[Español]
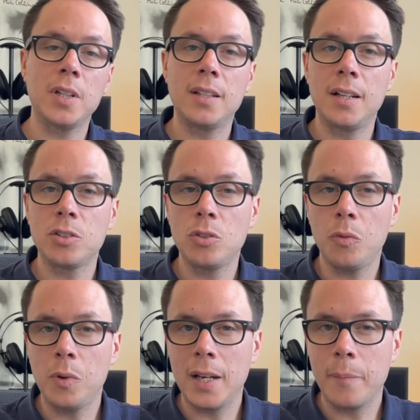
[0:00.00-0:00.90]
a tener
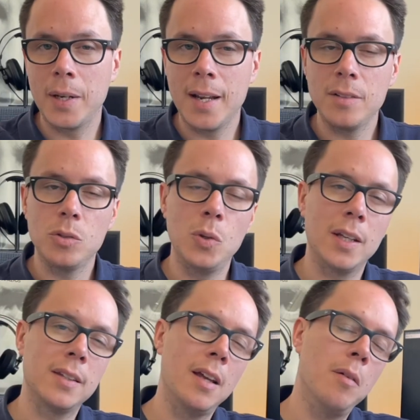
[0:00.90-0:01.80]
software upgrades
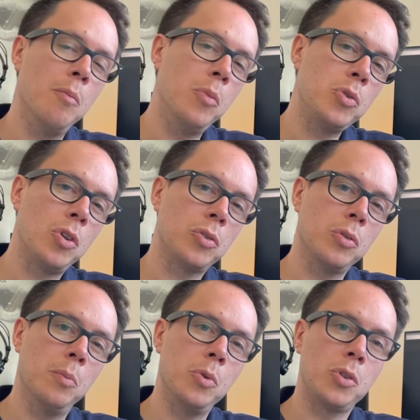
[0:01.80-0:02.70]
durante muchos,
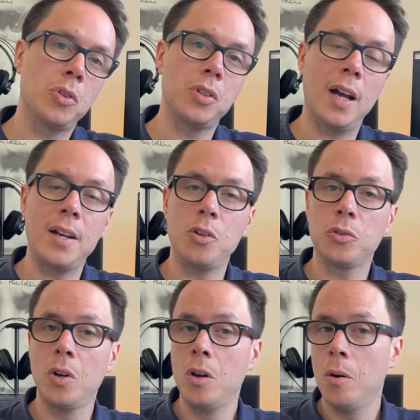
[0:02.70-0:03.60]
muchos
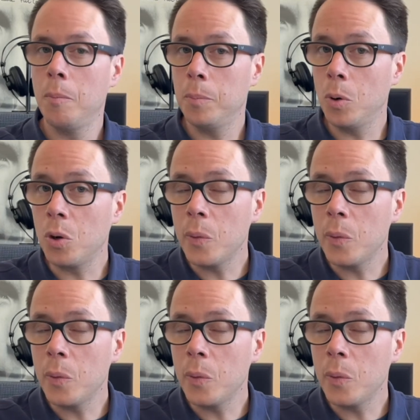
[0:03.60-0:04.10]
años por